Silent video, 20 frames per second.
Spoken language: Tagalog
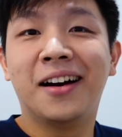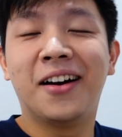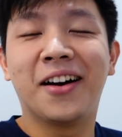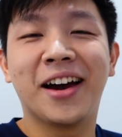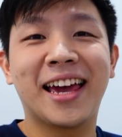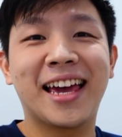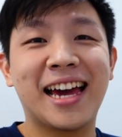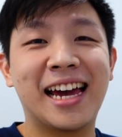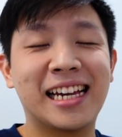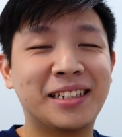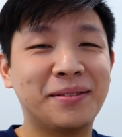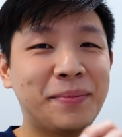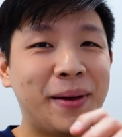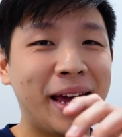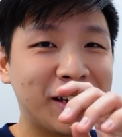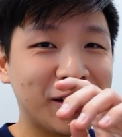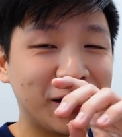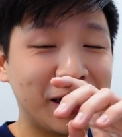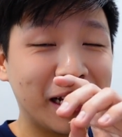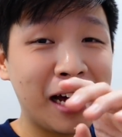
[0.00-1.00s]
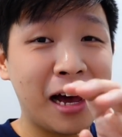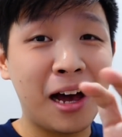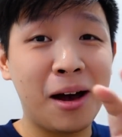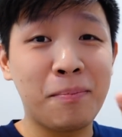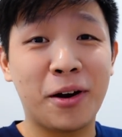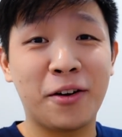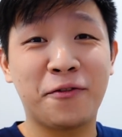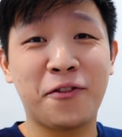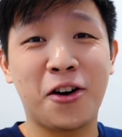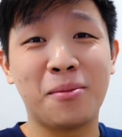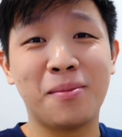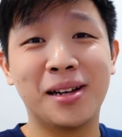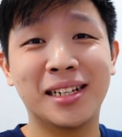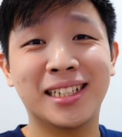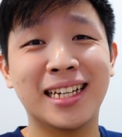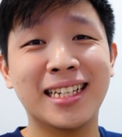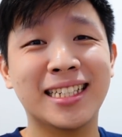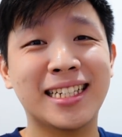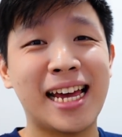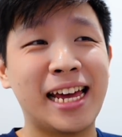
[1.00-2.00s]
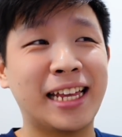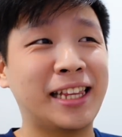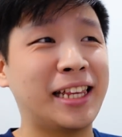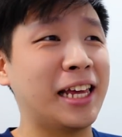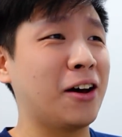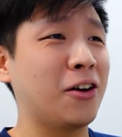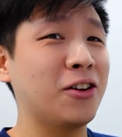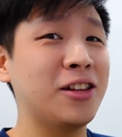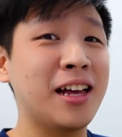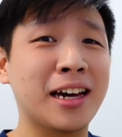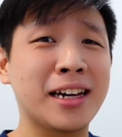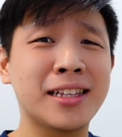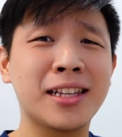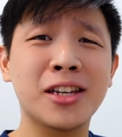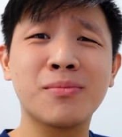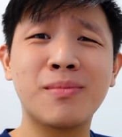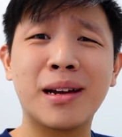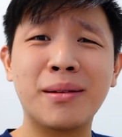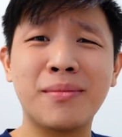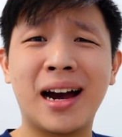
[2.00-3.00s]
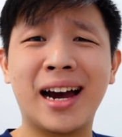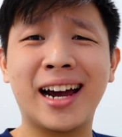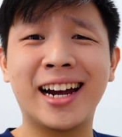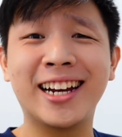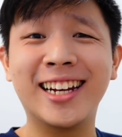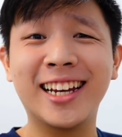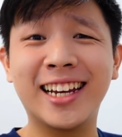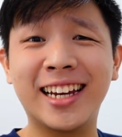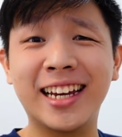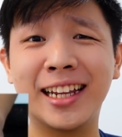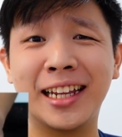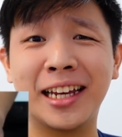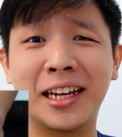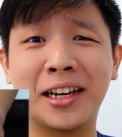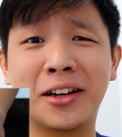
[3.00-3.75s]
Okay guys, medyo nagkaka-performance anxiety ako. Nakita nyo ba yung mga nginig-nginig